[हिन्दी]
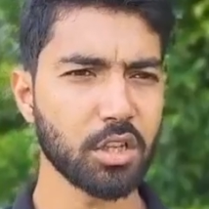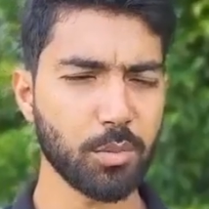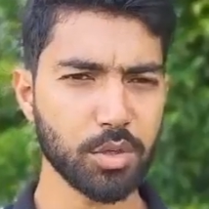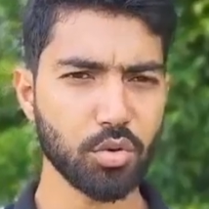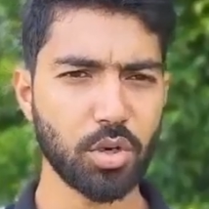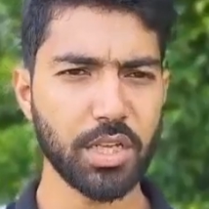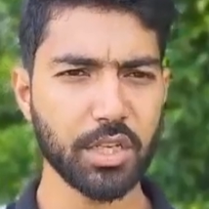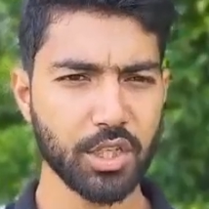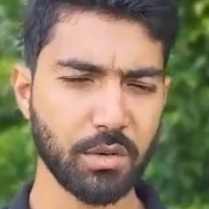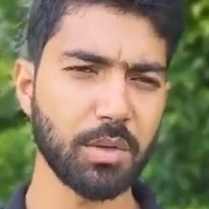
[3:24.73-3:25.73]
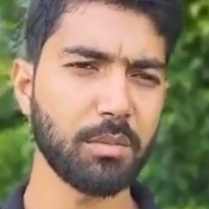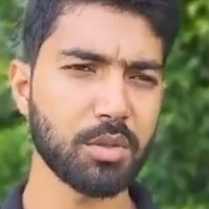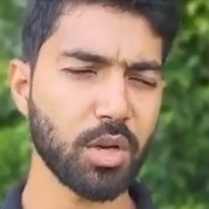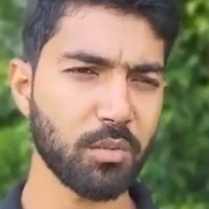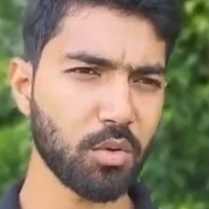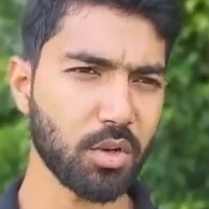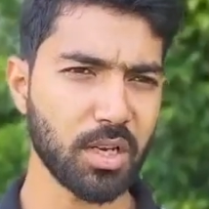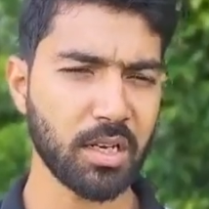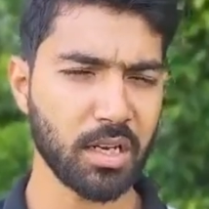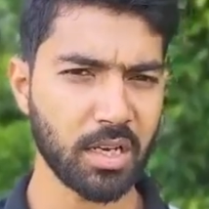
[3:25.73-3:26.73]
तो बसोली की छवि भी जो है वो
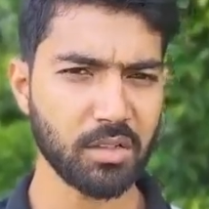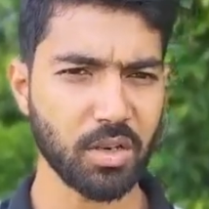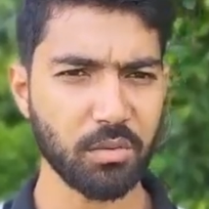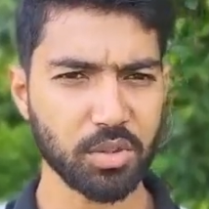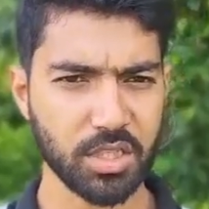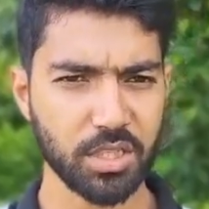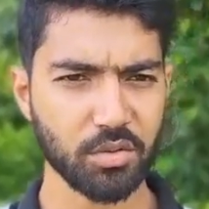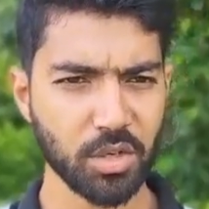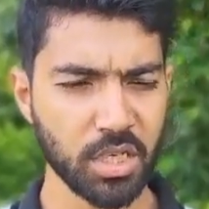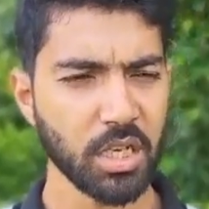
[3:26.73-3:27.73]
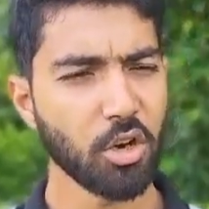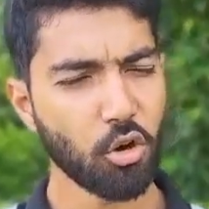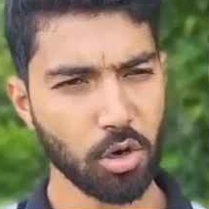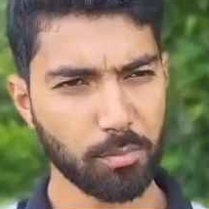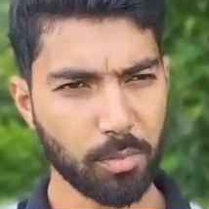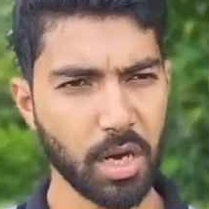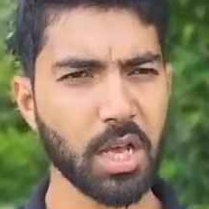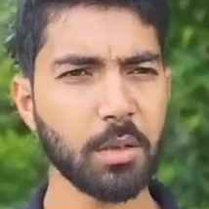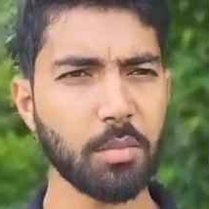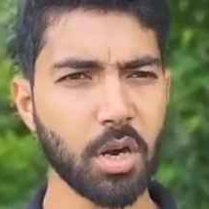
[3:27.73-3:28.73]
कहीं ना कहीं जो है वो चेंज होगी और बड़ा
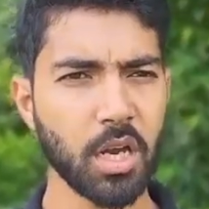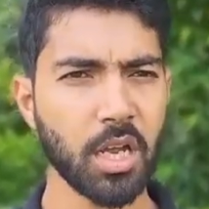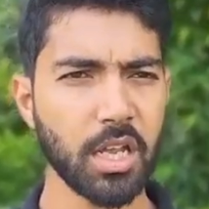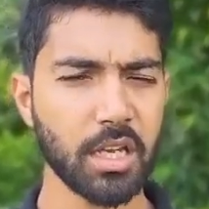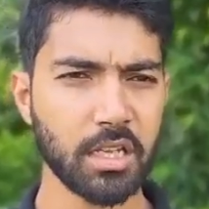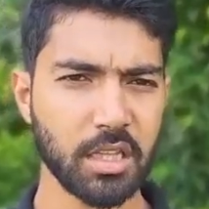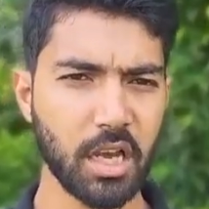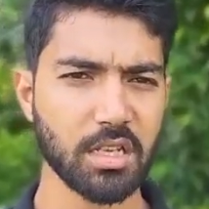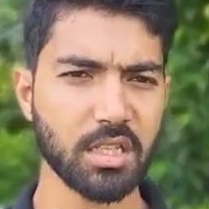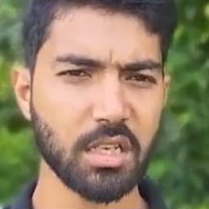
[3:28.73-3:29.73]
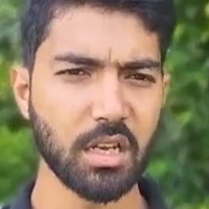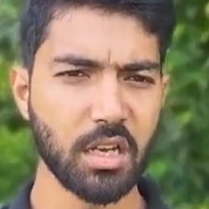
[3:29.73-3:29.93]
ही पुराना एक ऐतिहासिक